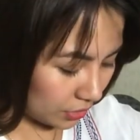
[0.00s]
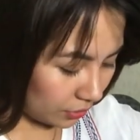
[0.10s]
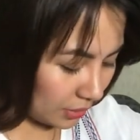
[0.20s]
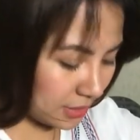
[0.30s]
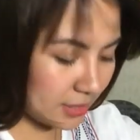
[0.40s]

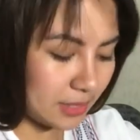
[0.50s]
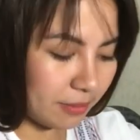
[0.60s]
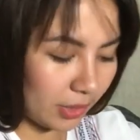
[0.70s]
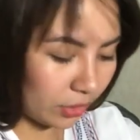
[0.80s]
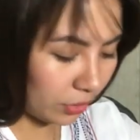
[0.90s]
So, this is the
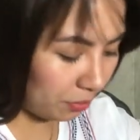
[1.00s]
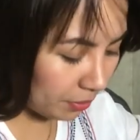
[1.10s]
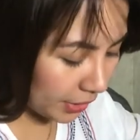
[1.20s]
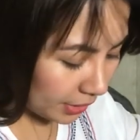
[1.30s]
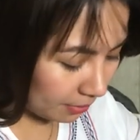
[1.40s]
main
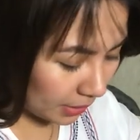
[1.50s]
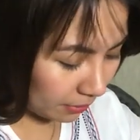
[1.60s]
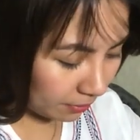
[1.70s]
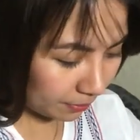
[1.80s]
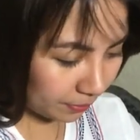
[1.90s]
compartment.